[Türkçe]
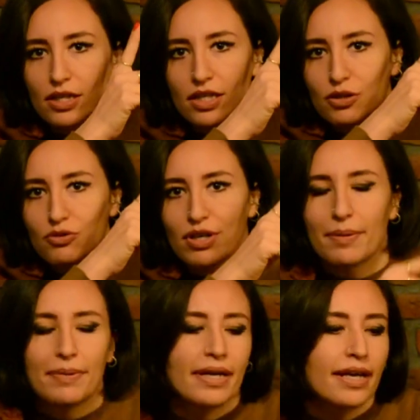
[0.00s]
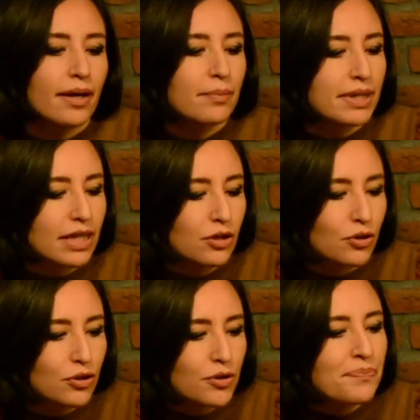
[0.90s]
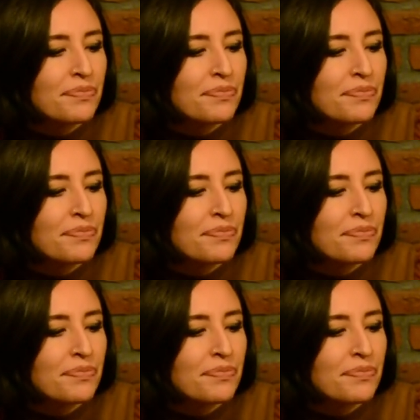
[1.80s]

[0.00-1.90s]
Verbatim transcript: e, şuraya bir yere bırakıyorum.